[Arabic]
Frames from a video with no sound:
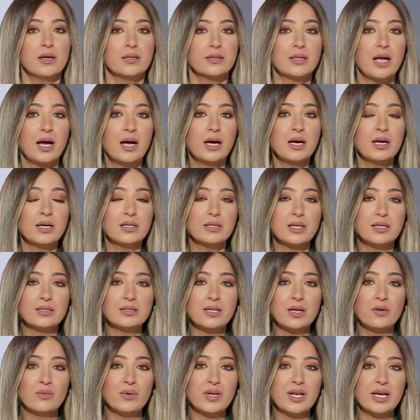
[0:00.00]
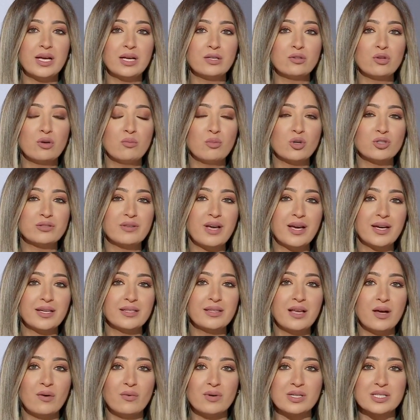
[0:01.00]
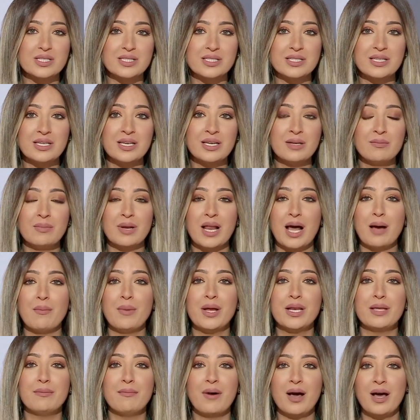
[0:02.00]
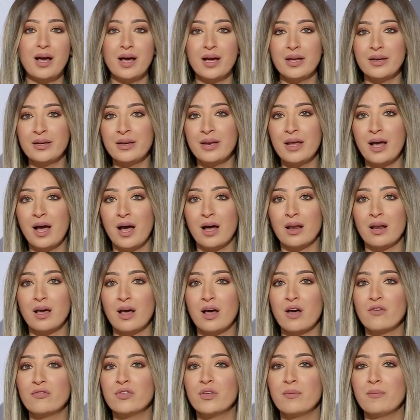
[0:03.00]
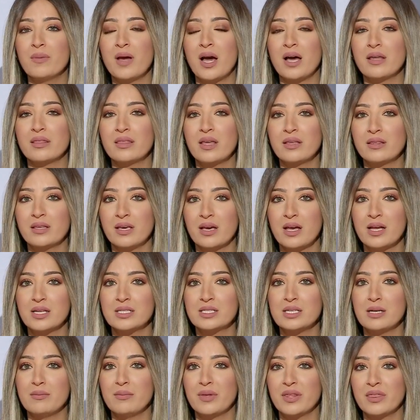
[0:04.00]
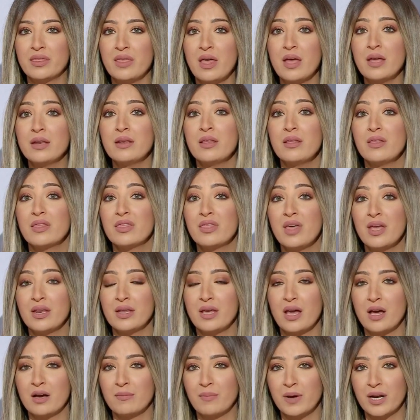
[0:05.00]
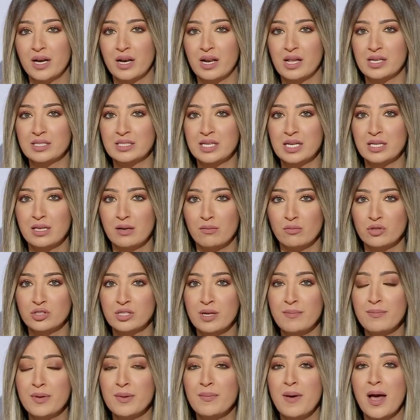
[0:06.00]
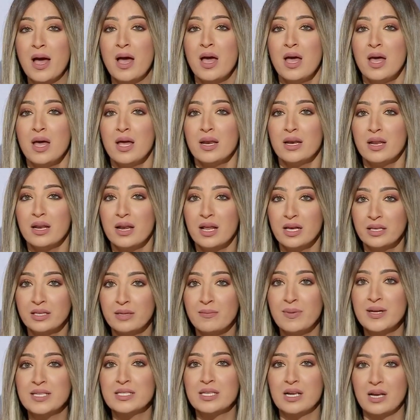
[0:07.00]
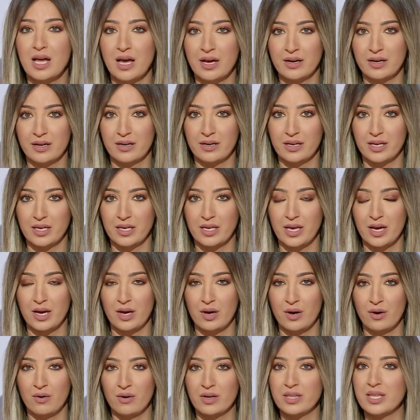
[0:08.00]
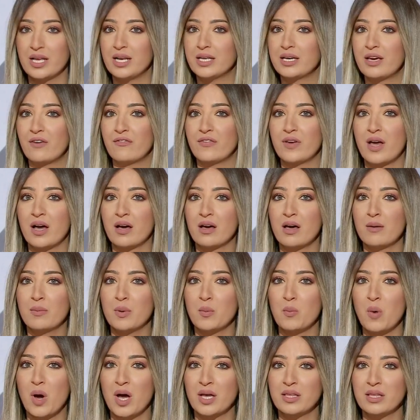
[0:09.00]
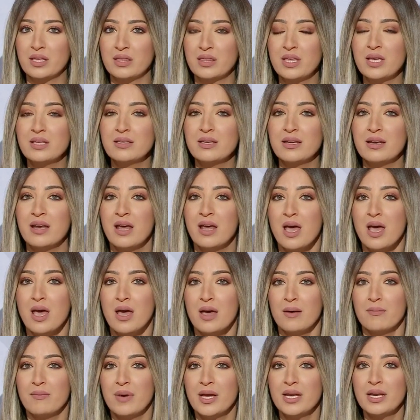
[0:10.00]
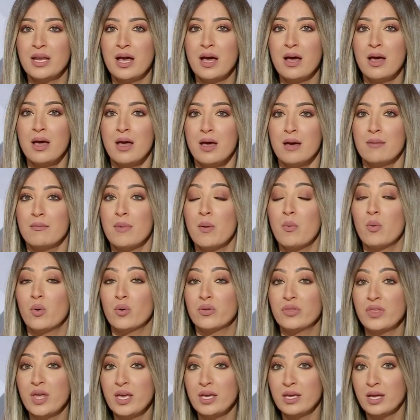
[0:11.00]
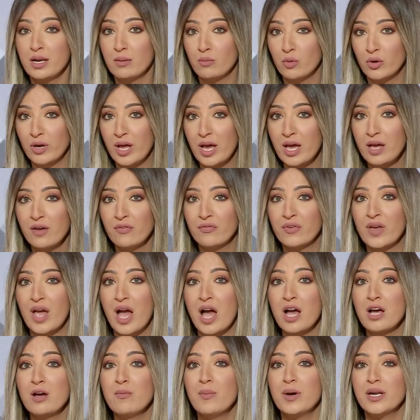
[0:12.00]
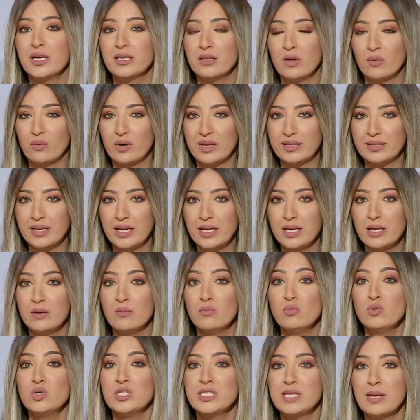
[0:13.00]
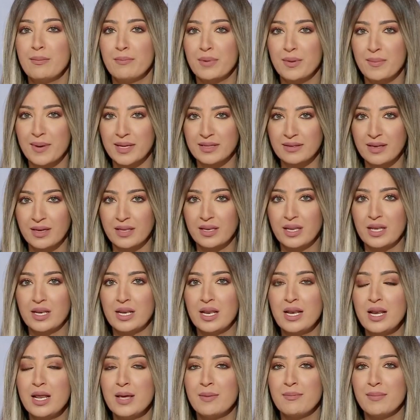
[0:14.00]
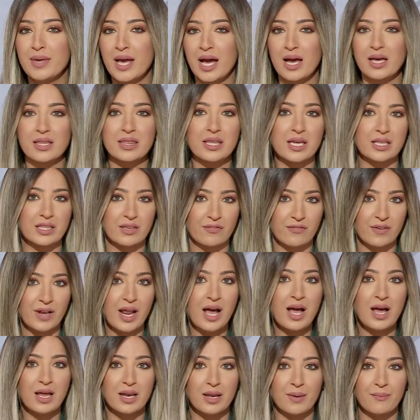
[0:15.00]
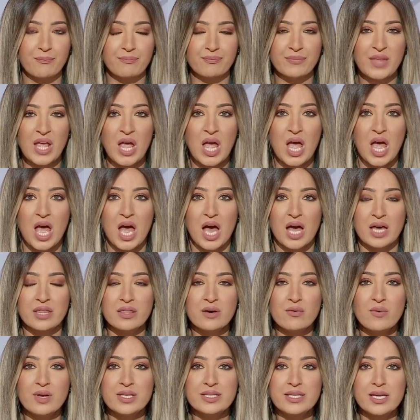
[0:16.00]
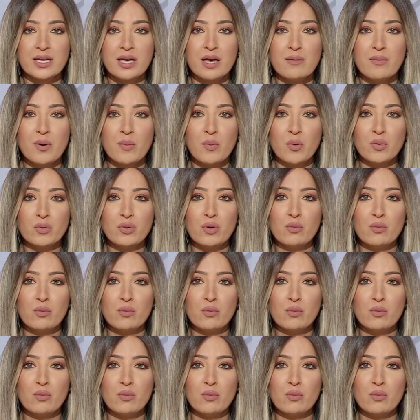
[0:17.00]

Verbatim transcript: تعهدت الولايات المتحدة والصين بالعمل معا على خفض انبعاثات غاز الميثان ثاني أكبر الغازات المسببة للاحتباس الحراري وذلك في أعقاب محادثات بين مبعوثي المناخ في أكبر دولتين مسببتين للانبعاثات في العالم هذا والتقى مبعوث